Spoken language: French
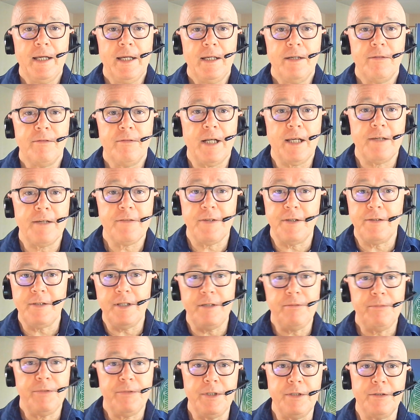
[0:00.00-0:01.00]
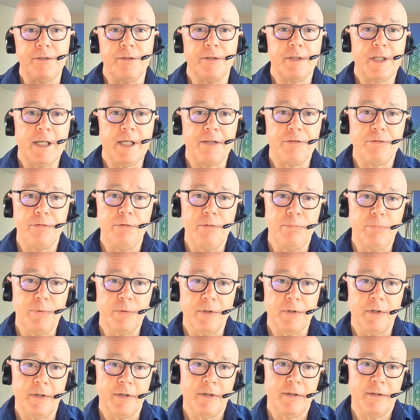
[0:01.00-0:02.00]
Voilà, c'était une petite euh, capsule
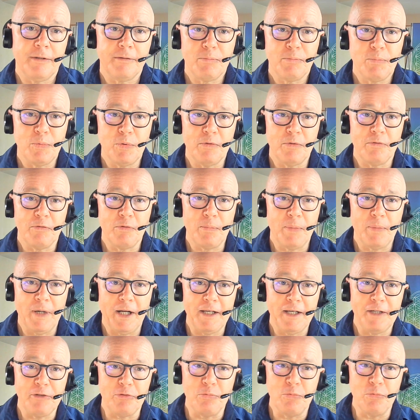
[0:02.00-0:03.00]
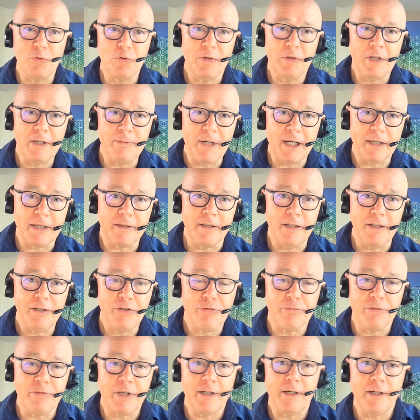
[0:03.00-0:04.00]
pour, pour vous parler du mot liberté.
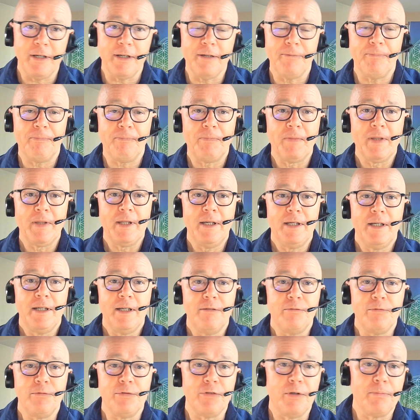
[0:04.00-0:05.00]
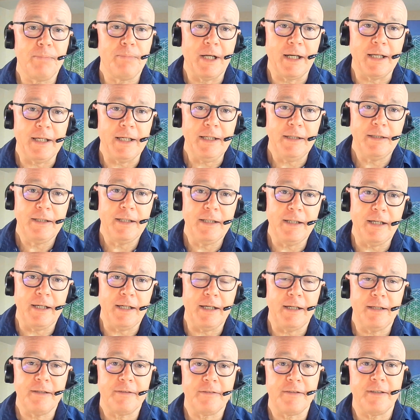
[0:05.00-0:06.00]
Je voulais vous en parler.
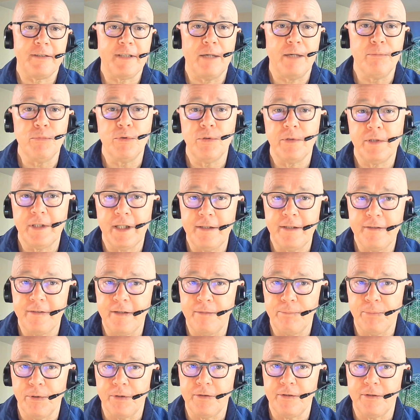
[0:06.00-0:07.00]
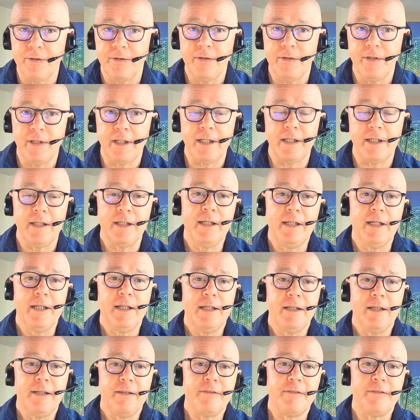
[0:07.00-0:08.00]
Et c'est un mot très important et
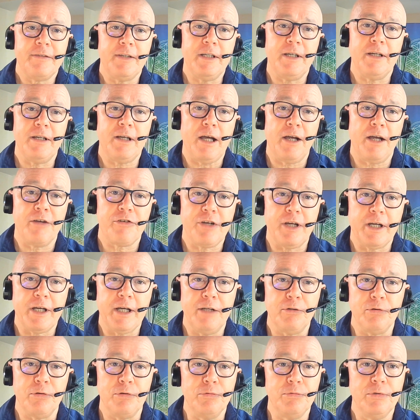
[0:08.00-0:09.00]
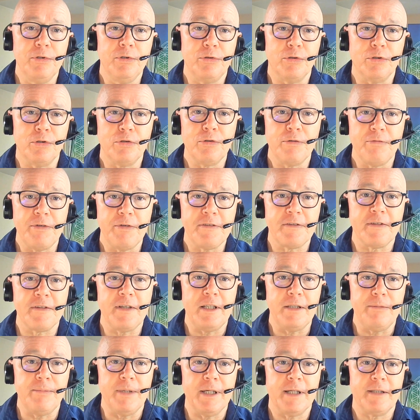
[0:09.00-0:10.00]
c'est à chacun de nous de retrouver
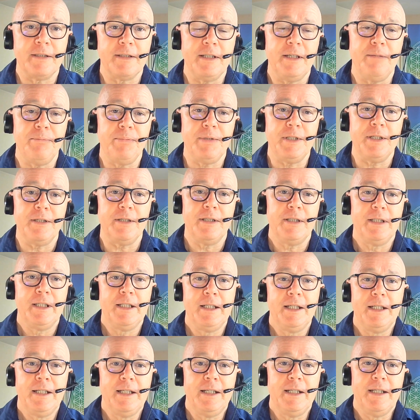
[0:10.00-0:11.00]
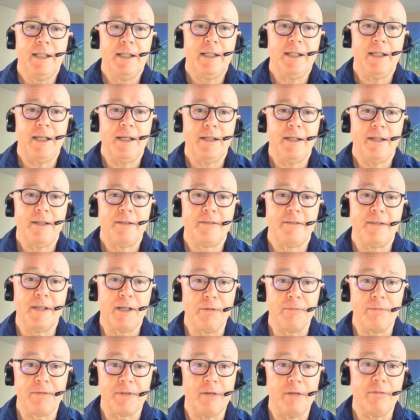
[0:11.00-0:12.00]
cette liberté. puis, et c'est
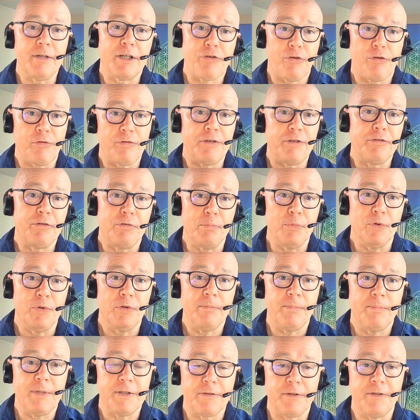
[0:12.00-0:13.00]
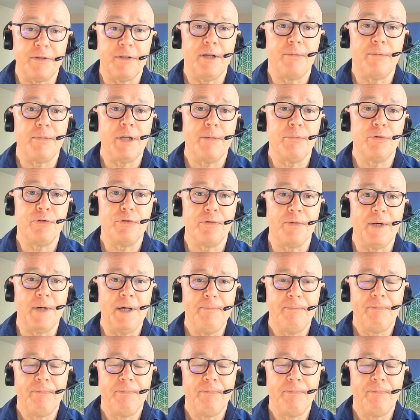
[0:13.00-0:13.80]
comme ça qu'on va changer ce monde parce qu'on a bien besoin.